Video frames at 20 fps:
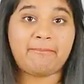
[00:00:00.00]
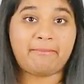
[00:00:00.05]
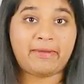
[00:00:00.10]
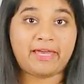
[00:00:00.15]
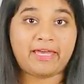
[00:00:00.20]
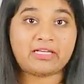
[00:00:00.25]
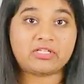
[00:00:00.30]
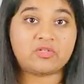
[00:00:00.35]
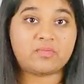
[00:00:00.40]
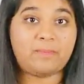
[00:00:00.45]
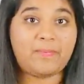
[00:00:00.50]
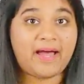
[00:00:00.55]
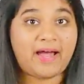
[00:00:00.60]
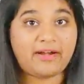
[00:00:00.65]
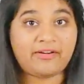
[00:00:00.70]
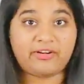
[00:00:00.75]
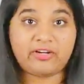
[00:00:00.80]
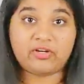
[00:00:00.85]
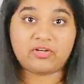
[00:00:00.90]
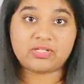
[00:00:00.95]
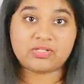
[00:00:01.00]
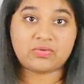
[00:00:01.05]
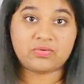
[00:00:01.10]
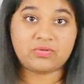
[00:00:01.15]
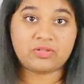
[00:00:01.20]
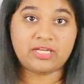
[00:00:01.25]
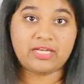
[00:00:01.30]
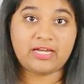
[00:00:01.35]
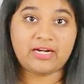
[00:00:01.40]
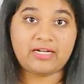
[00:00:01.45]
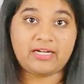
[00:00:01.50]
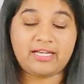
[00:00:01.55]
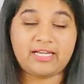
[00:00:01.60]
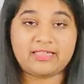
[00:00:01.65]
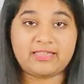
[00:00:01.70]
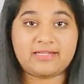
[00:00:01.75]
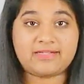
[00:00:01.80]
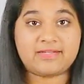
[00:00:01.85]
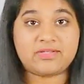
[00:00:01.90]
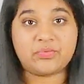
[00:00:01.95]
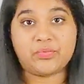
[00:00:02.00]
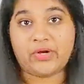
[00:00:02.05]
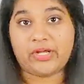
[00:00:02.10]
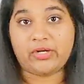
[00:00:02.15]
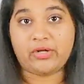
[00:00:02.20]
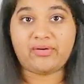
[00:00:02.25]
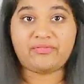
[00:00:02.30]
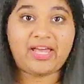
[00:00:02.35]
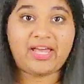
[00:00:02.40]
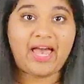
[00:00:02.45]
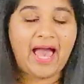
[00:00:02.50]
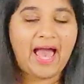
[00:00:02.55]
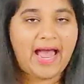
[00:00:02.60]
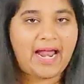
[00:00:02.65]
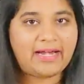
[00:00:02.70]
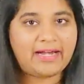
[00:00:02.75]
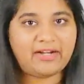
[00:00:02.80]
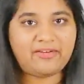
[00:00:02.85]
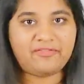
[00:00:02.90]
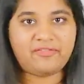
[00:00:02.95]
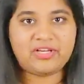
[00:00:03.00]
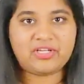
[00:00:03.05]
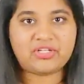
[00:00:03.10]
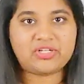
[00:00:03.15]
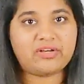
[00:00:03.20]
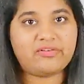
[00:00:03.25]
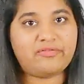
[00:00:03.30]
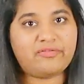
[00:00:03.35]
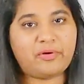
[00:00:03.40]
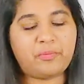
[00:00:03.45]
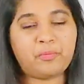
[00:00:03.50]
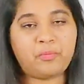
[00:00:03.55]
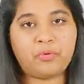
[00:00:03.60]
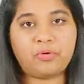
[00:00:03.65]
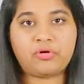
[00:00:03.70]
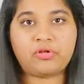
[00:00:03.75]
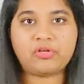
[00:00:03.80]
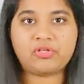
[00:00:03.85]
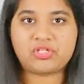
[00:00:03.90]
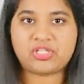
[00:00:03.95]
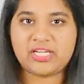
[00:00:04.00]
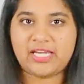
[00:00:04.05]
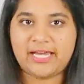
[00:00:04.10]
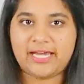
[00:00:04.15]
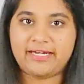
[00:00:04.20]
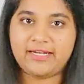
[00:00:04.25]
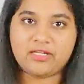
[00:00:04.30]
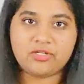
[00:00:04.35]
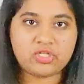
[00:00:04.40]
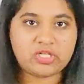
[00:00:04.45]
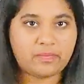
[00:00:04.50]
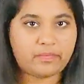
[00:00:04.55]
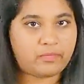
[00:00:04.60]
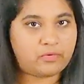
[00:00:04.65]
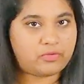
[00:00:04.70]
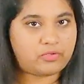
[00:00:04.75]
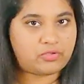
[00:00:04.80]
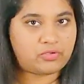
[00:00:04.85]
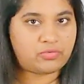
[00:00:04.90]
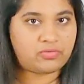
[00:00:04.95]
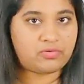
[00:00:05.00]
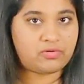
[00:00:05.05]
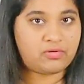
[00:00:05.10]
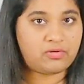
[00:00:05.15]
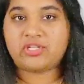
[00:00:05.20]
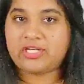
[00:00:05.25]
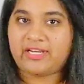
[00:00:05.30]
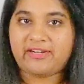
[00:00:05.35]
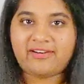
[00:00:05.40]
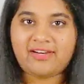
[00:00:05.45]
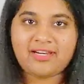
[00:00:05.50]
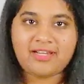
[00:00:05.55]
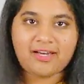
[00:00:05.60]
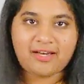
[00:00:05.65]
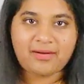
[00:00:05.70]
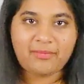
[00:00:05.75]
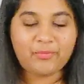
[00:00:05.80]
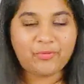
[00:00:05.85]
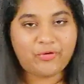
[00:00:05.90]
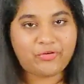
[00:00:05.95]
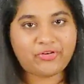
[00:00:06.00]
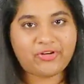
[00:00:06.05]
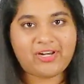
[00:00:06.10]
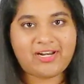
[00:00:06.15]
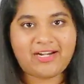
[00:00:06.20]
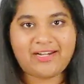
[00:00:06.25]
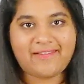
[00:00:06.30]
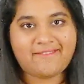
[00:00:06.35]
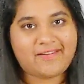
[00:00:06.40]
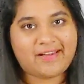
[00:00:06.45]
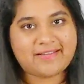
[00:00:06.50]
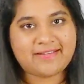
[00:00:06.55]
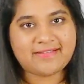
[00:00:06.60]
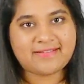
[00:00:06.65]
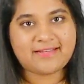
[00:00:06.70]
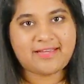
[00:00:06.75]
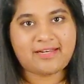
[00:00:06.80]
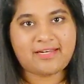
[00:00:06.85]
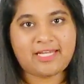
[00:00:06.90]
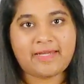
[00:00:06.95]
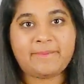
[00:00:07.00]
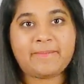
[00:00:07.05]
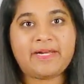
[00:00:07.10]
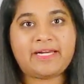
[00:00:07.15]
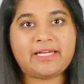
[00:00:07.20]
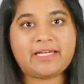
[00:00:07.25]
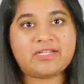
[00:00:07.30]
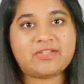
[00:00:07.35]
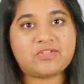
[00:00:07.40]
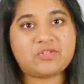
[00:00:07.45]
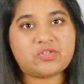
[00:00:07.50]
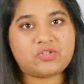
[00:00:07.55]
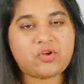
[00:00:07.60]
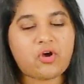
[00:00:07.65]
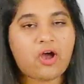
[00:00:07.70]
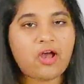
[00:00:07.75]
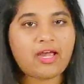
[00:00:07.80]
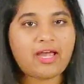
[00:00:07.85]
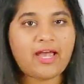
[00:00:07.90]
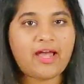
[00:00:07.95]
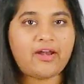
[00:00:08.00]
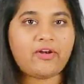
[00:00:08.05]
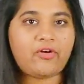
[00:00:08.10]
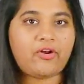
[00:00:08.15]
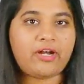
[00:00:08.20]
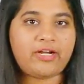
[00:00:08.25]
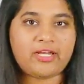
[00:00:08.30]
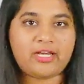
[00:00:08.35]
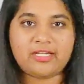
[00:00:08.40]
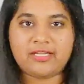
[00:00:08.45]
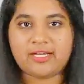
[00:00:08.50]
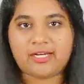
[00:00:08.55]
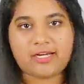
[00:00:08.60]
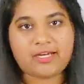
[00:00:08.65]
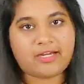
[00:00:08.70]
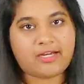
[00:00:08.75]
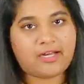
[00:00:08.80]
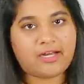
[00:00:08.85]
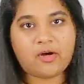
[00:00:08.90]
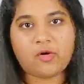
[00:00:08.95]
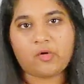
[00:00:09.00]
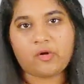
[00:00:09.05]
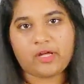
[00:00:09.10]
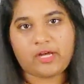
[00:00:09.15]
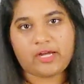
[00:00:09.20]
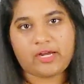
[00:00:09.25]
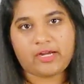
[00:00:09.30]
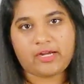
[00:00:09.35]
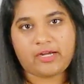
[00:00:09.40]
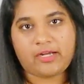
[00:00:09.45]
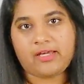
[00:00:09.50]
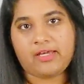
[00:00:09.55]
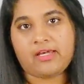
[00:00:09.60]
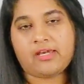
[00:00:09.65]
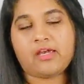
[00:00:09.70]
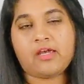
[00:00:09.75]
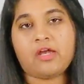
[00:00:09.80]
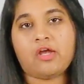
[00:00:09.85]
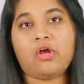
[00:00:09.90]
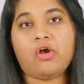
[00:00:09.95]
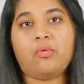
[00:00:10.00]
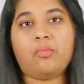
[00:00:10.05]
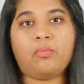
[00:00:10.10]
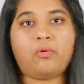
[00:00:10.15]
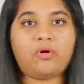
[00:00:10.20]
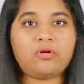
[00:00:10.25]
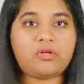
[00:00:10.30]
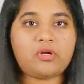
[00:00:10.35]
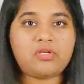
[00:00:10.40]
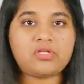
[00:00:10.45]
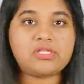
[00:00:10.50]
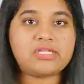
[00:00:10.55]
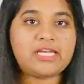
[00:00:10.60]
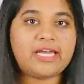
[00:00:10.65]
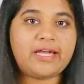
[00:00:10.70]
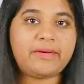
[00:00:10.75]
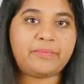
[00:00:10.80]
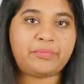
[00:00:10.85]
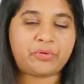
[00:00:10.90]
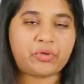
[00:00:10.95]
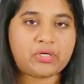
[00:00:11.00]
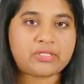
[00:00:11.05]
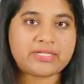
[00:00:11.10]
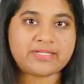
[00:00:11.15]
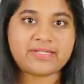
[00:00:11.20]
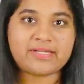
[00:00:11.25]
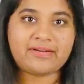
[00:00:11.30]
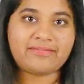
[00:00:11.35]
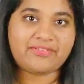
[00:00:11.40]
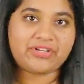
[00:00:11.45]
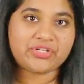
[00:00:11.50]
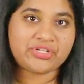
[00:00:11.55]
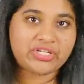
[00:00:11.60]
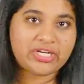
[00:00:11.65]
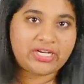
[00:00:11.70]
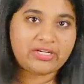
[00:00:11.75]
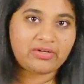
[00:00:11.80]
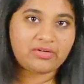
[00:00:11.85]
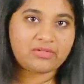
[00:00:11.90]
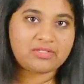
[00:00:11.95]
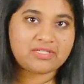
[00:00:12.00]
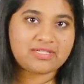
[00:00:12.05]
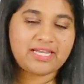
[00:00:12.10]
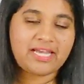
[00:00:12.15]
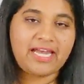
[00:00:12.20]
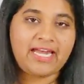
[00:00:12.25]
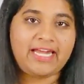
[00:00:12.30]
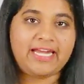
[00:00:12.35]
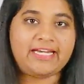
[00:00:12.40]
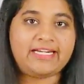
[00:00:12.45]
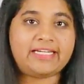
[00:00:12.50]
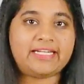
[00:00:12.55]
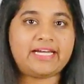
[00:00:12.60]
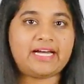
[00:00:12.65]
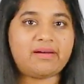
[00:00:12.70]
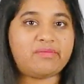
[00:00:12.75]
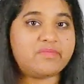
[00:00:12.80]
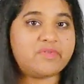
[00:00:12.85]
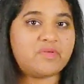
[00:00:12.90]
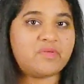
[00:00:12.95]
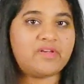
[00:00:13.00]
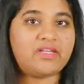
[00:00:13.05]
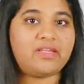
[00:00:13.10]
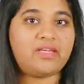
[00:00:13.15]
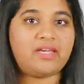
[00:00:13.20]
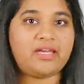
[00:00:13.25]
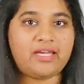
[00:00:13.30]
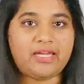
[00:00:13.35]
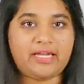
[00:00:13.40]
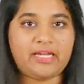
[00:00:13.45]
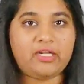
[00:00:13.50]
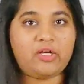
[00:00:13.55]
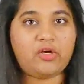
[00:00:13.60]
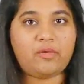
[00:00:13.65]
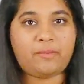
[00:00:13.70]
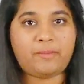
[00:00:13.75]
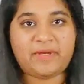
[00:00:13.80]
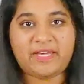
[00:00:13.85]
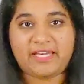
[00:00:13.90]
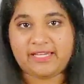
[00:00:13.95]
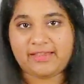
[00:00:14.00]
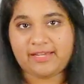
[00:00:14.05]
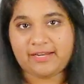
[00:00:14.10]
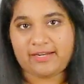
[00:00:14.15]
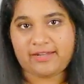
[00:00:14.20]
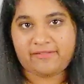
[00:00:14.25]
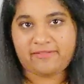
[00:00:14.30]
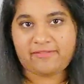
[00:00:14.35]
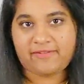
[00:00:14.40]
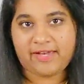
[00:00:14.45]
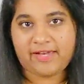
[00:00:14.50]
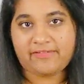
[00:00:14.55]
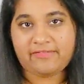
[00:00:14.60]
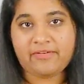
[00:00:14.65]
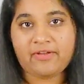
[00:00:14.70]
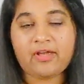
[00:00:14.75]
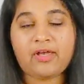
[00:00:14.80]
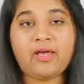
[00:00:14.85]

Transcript: ఎంఏహెచ్ బ్యాటరీ వస్తుంది అంటే దిస్ ఇస్ వన్ ది యాడెడ్ ఫీచర్ ఫర్ మోటో జీ ఎయిట్ అని చెప్పొచ్చు జనరల్గా మోటోలా డివైజెస్ అన్నీ మనకి స్టాక్ ఆండ్రాయిడ్కి దగ్గరగా ఉంటాయండి మోటో జీ ఎయిట్ ప్రాసెసర్ విషయానికి వస్తే ఇట్ కమ్స్ విత్ హీలియో పీ థర్టీ ఫైవ్